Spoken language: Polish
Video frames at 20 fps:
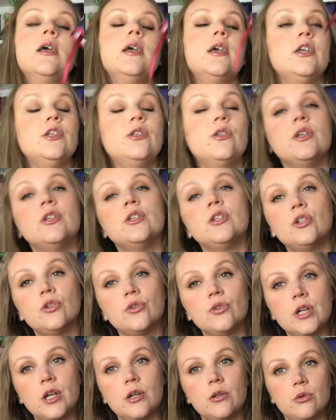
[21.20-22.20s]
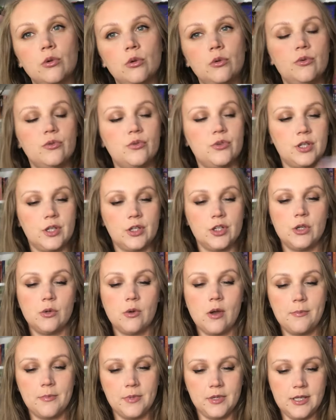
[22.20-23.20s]
I to jest książka, którą już
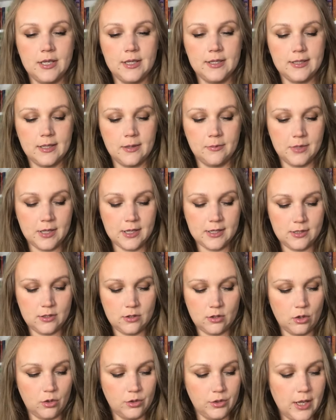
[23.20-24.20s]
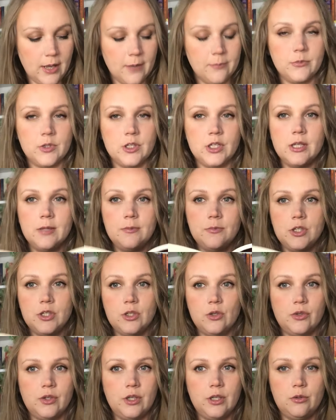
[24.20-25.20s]
zaczęłam. Jestem na stronie
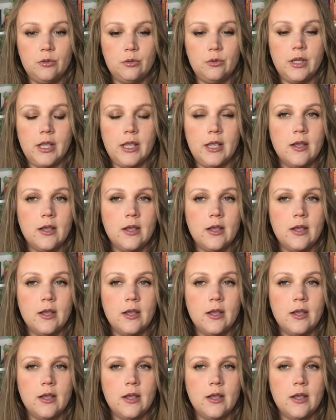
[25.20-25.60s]
72.